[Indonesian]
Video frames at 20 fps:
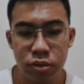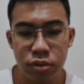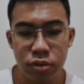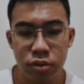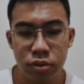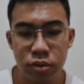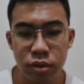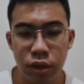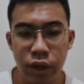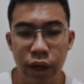
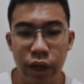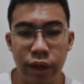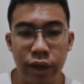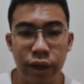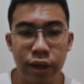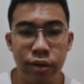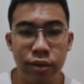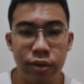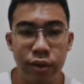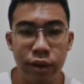enggak ya
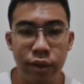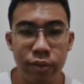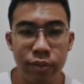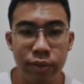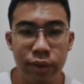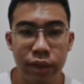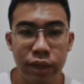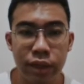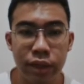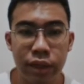nah,
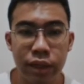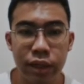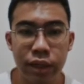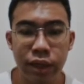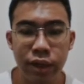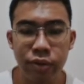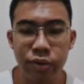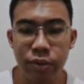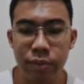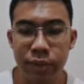berarti kita
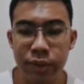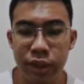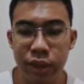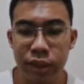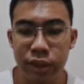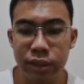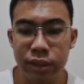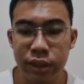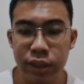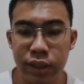kayaknya udah bener
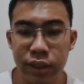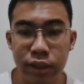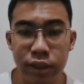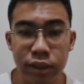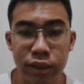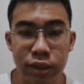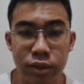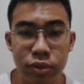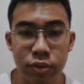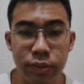di sini
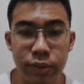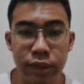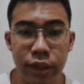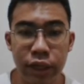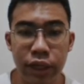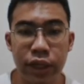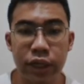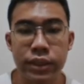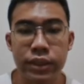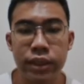kita coba dan
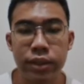aja